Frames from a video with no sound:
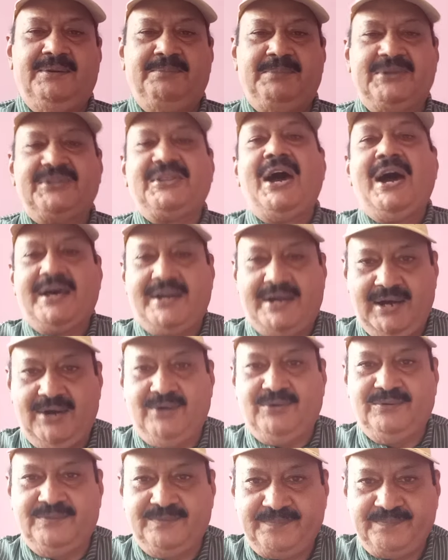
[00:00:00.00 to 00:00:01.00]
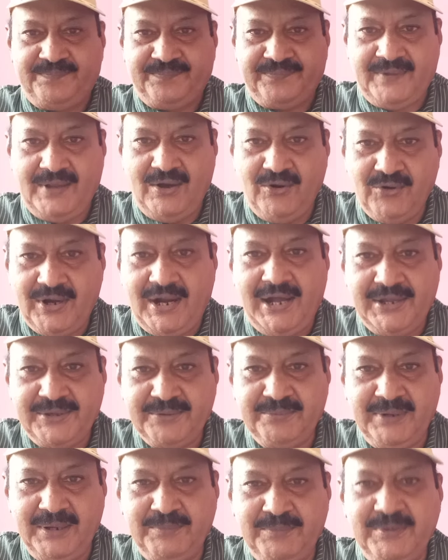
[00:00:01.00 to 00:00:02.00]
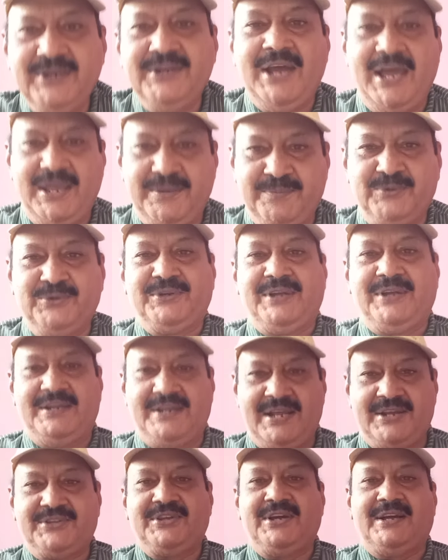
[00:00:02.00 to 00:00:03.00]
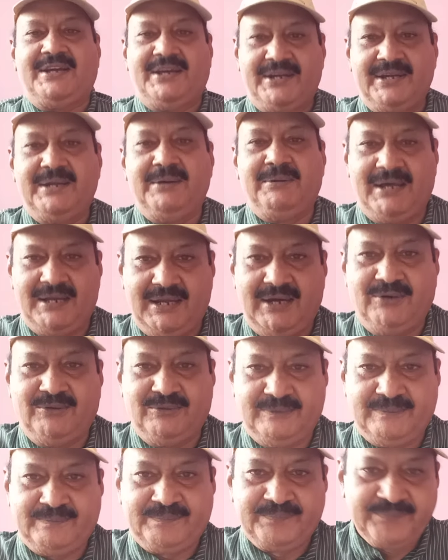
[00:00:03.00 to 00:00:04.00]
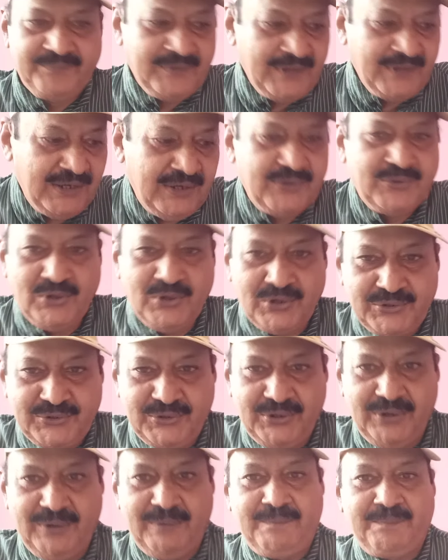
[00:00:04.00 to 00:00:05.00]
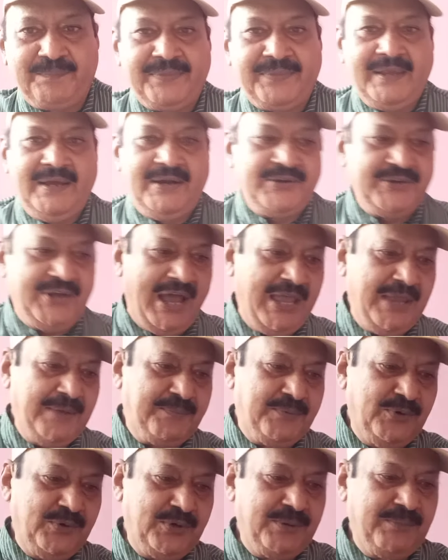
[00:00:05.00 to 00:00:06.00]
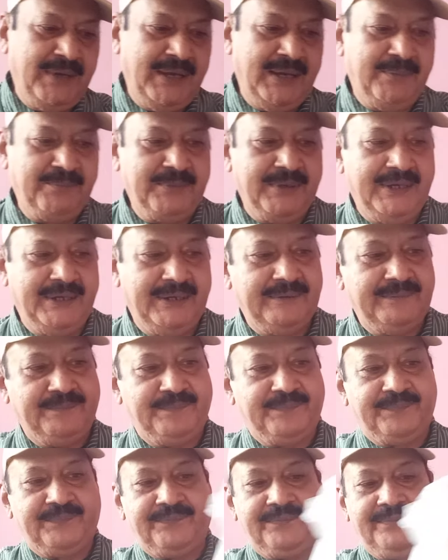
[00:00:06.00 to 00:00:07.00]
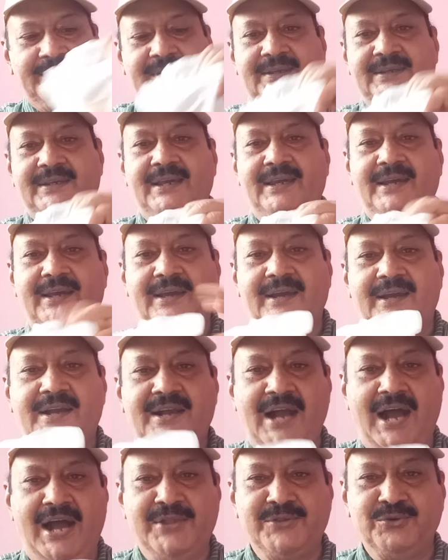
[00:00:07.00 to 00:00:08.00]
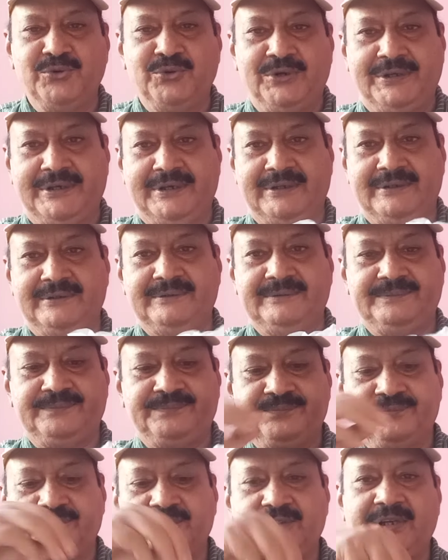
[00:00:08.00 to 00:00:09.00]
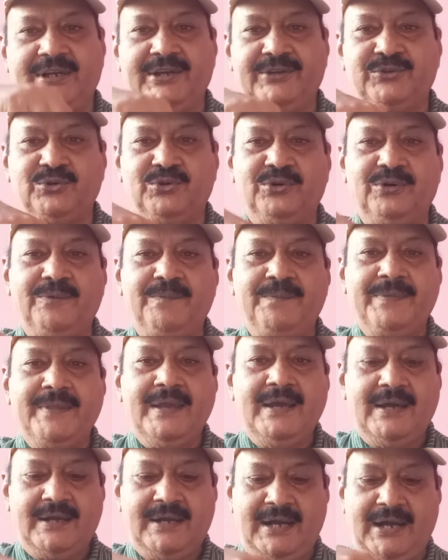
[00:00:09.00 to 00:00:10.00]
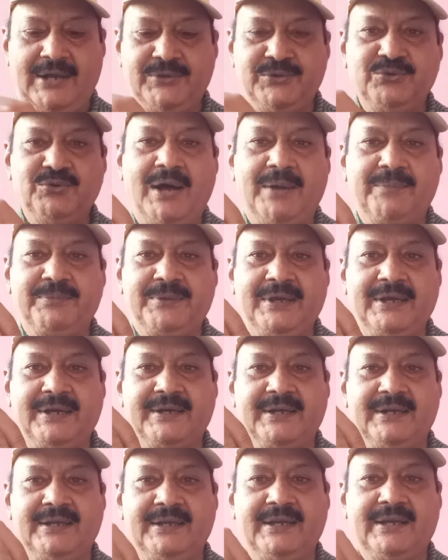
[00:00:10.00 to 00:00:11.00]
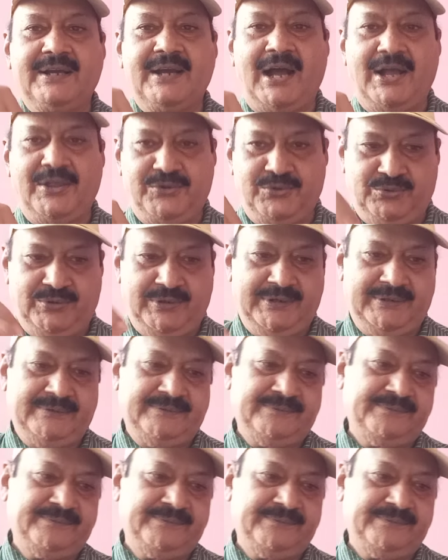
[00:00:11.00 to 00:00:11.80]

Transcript: बता रहा हूँ और आज मैं भी ड्राई फ्रूट का नाश्ता करने वाला हूँ दोस्तों ड्राई फ्रूट में हमने ये काजू लिए ये जो काजू आप देख रहे हैं ये काजू है